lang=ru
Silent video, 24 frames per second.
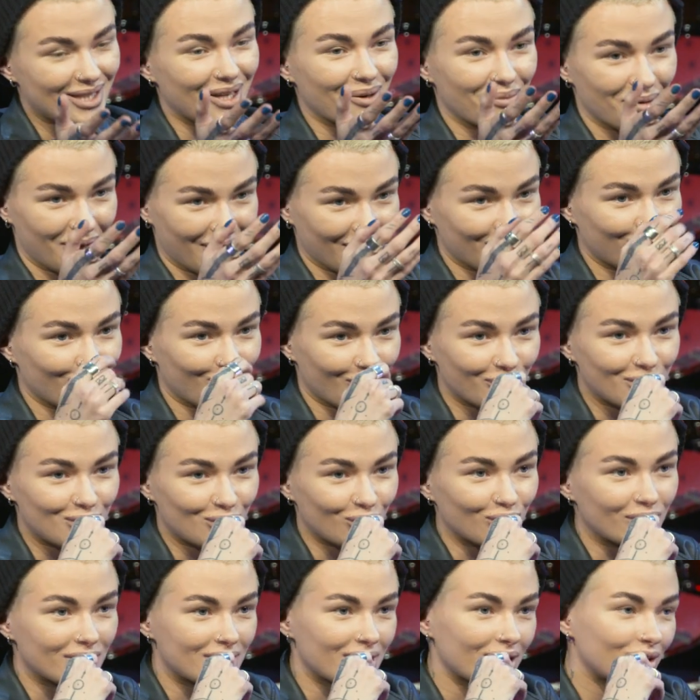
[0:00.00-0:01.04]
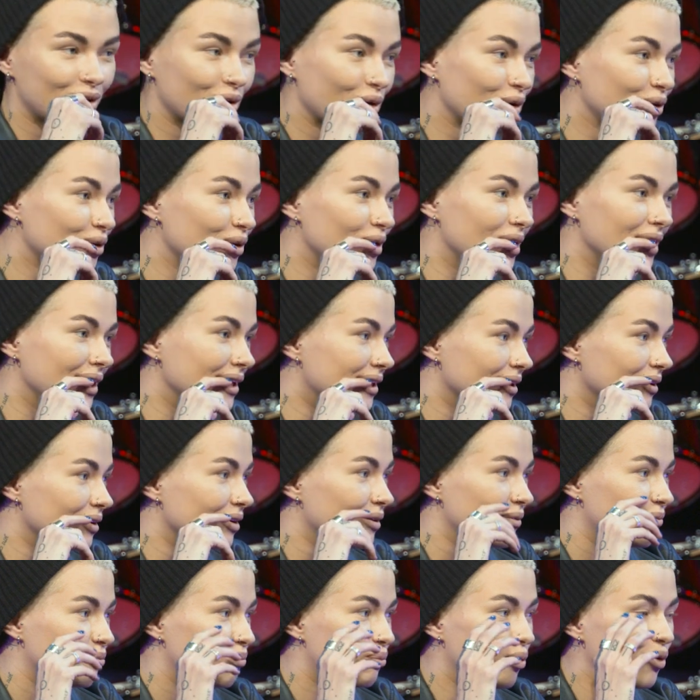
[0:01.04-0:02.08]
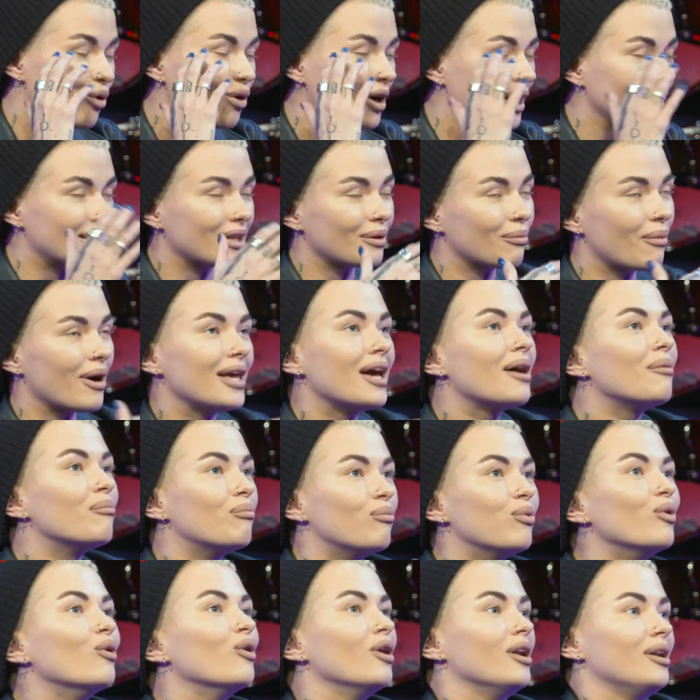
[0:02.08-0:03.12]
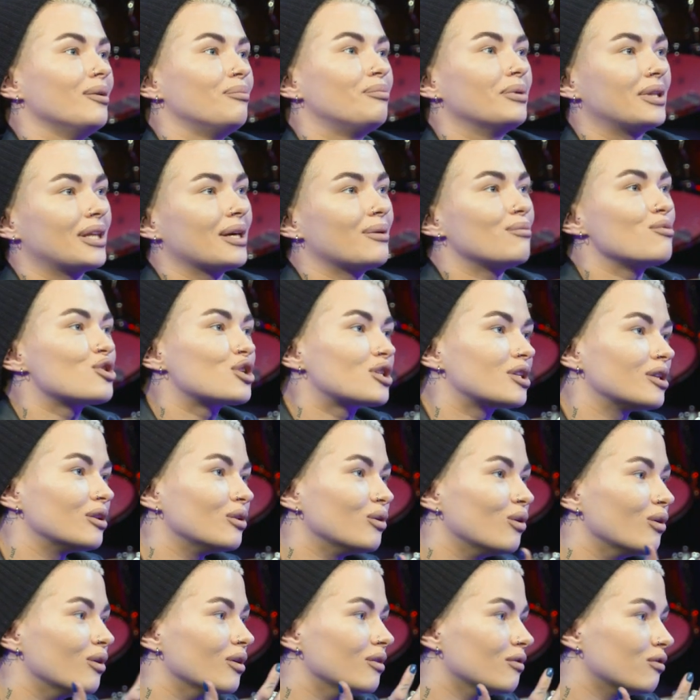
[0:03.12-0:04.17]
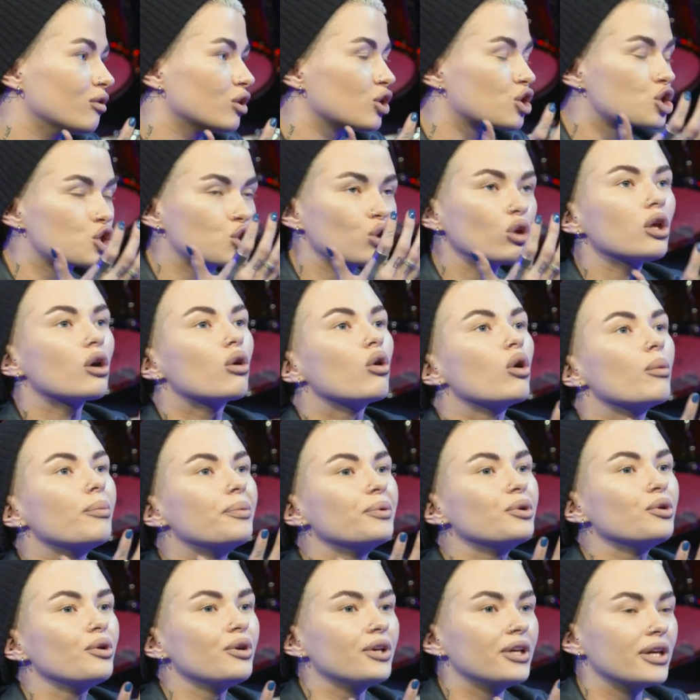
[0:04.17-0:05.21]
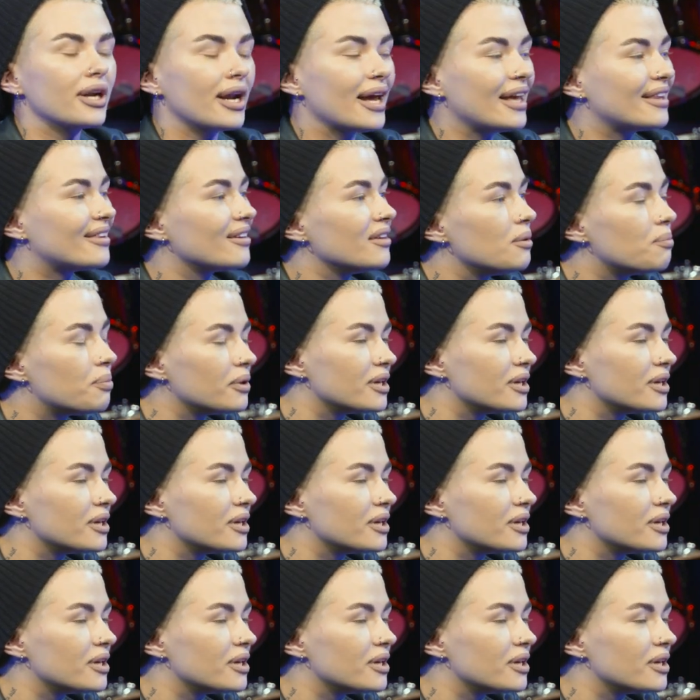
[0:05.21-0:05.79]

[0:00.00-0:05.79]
темы, которые мы сегодня затронули, это, это моя боль, потому что, ну, что такое блогер? Это не